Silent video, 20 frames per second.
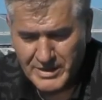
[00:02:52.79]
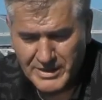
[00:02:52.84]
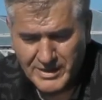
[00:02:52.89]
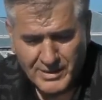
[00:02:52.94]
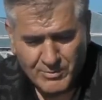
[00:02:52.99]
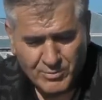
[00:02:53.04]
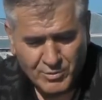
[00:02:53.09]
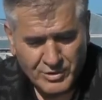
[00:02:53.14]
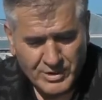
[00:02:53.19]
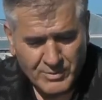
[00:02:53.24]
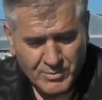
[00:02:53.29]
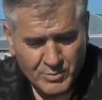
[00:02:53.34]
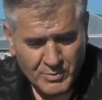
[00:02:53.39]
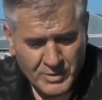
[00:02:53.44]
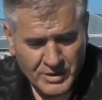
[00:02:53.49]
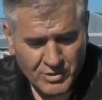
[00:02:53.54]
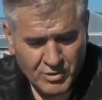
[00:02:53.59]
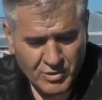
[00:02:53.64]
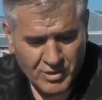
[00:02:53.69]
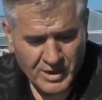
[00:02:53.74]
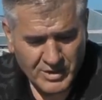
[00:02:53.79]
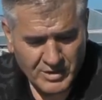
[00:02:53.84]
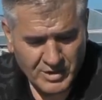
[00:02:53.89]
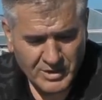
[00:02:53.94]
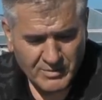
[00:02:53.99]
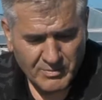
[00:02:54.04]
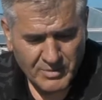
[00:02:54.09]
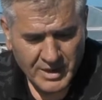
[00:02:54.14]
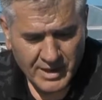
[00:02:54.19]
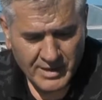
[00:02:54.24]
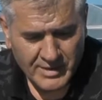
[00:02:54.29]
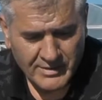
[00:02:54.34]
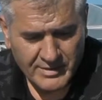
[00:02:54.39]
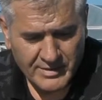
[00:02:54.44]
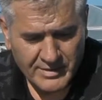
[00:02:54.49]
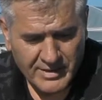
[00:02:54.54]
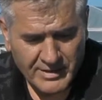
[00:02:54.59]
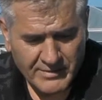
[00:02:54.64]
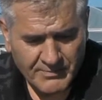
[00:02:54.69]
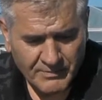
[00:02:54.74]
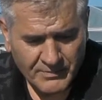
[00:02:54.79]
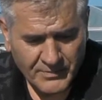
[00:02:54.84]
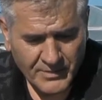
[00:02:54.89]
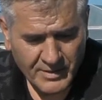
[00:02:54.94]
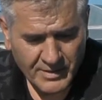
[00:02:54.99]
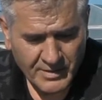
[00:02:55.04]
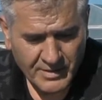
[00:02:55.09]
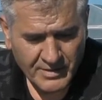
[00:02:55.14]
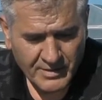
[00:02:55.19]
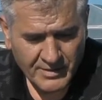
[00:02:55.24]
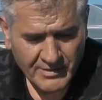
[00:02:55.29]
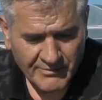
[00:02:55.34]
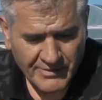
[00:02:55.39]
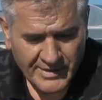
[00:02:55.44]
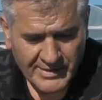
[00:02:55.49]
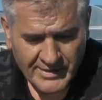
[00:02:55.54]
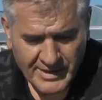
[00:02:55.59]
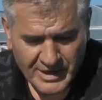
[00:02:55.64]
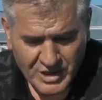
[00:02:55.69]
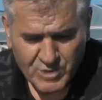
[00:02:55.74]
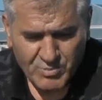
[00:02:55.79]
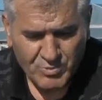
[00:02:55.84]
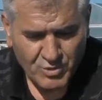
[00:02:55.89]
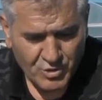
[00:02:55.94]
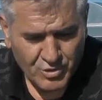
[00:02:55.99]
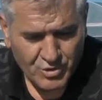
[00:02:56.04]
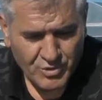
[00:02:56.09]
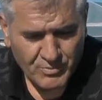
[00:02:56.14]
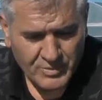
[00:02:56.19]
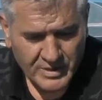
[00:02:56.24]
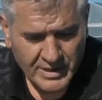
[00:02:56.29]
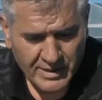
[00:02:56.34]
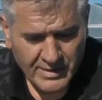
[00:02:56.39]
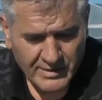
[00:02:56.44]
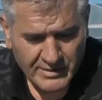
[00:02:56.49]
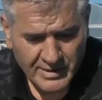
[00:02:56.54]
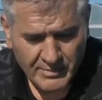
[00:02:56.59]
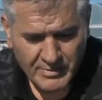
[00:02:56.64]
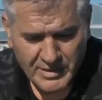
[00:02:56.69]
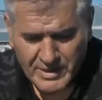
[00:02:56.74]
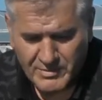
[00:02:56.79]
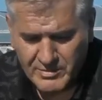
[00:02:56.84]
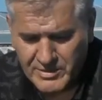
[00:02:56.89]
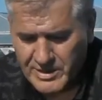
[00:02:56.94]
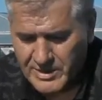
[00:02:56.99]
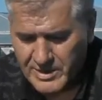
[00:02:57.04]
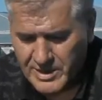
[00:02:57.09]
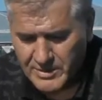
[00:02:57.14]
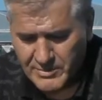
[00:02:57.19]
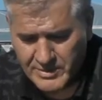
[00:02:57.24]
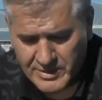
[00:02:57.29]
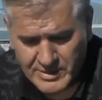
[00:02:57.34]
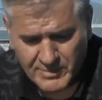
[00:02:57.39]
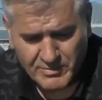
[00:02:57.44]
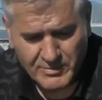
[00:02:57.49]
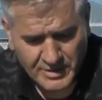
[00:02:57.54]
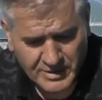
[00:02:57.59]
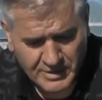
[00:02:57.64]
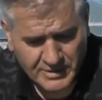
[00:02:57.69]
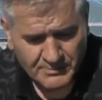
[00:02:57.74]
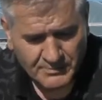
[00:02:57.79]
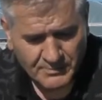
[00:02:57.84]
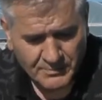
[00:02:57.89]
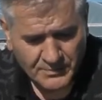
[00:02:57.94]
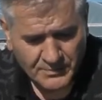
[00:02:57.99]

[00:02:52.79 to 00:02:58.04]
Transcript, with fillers: Ben de burada bu petrol açtım. Kaliteden vazgeçmiyorum. Kalite benim rekabetimdir.